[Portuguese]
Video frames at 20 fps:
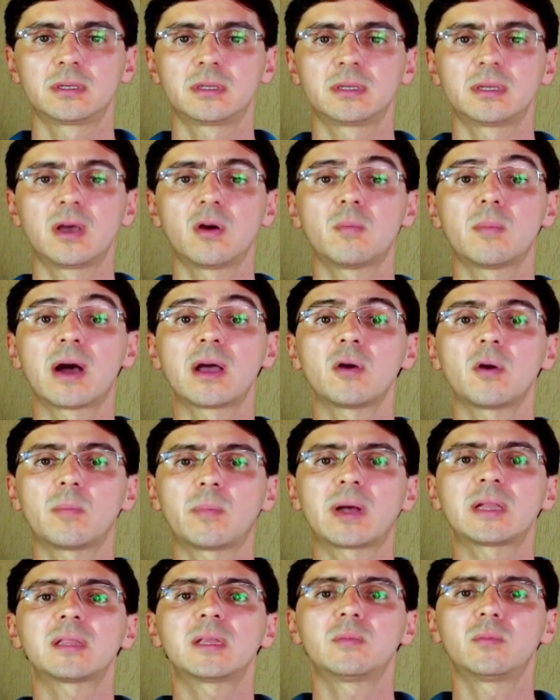que é o maior
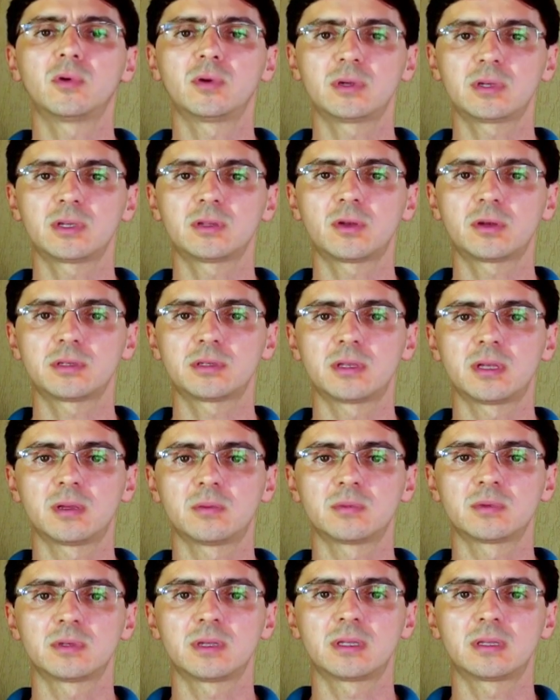patrimônio que nós temos.